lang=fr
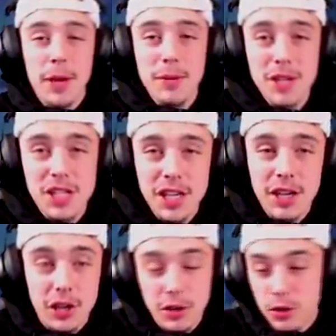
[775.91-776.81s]
après-midi
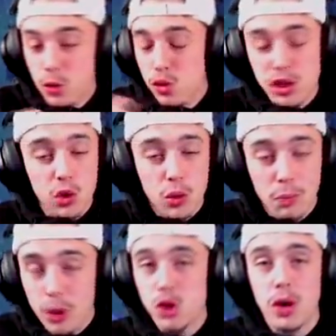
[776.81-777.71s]
et euh, Ou sinon une
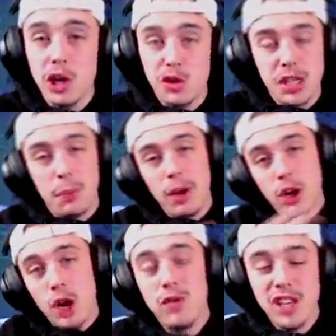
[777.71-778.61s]
bonne soirée je sais pas
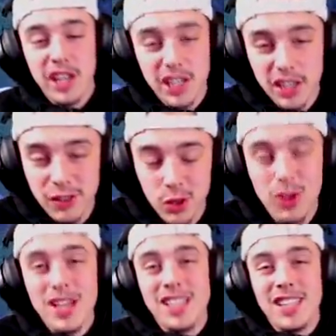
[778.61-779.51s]
quand vous allez regarder la vidéo
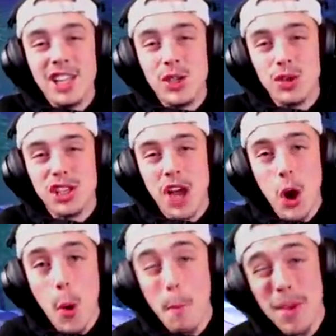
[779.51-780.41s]
C'était Zo ciao ciao